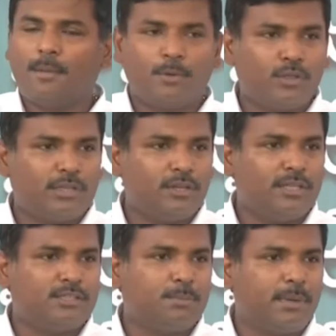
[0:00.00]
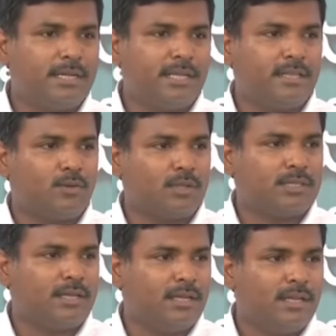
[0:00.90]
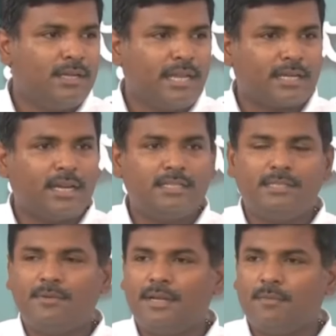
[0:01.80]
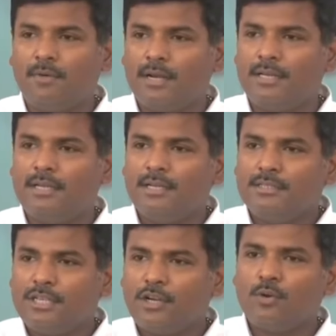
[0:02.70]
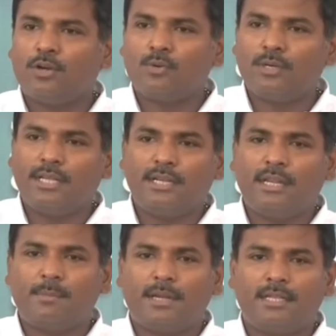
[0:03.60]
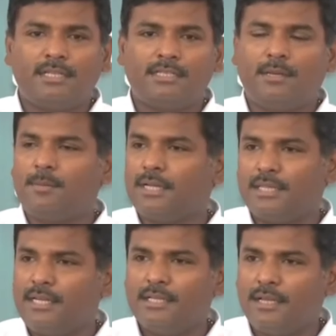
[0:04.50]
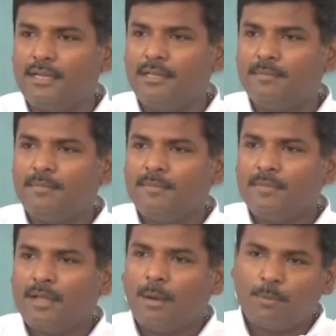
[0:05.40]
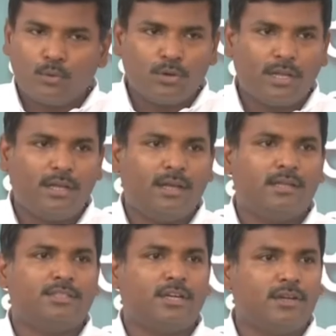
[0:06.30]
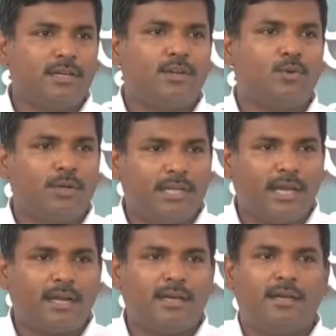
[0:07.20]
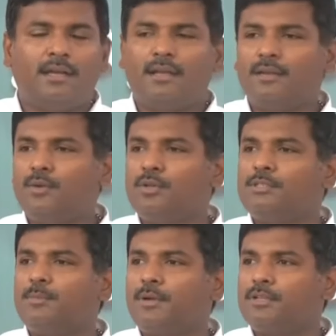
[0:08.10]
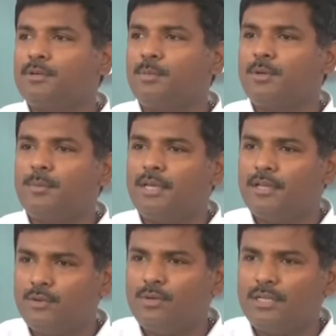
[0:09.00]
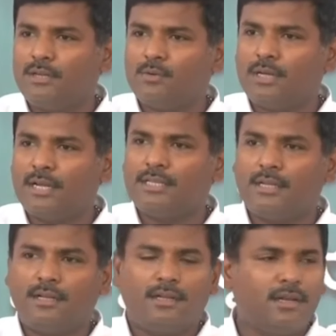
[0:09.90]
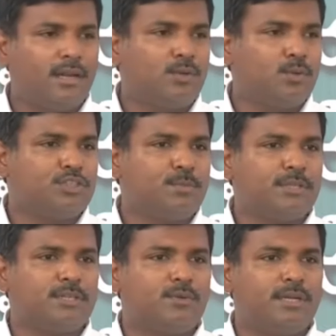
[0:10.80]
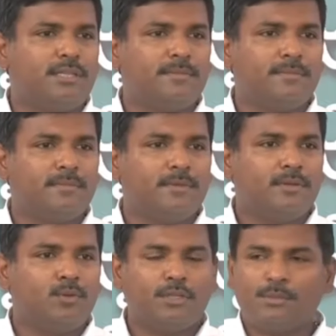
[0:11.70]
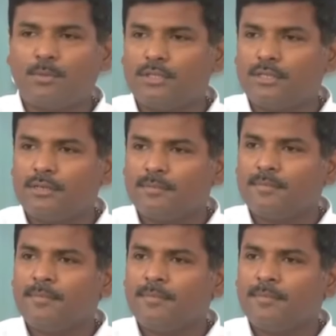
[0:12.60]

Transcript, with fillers: అప్పుడులో తెలుగుదేశం పార్టీ ఏదైనా కొత్త టెక్నాలజీ వాడి చెట్లు కొట్టకుండా ఏదైనా నిర్మాణాలు చేశాడేమో నాకు తెలియదు కానీ అప్పుడు కూడా చెట్లు గిట్లు కొట్టే అక్కడ టూరిజం ప్రాజెక్ట్ పున్నమయ్య ఏదో ఉండేది అనుకోండి హరిత టూరిస్ట్ ప్రాజెక్ట్ ఉండేది టూరిజం ప్రాజెక్ట్